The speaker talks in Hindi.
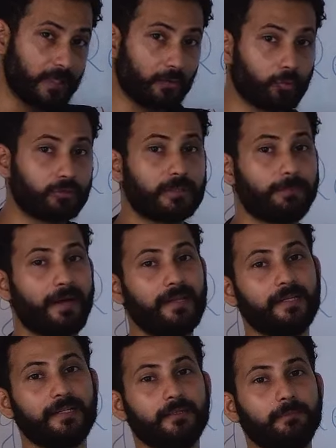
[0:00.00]
उससे पहले
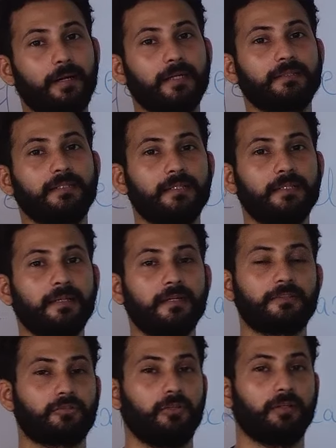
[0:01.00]
अगर हम बात करेंगे
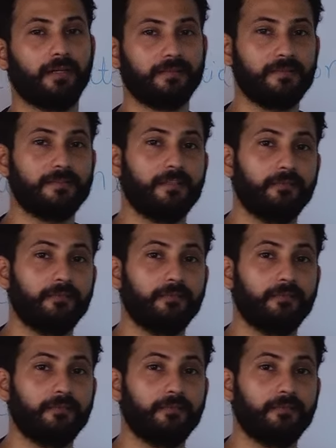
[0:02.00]
स्टॉक असिस्टेंट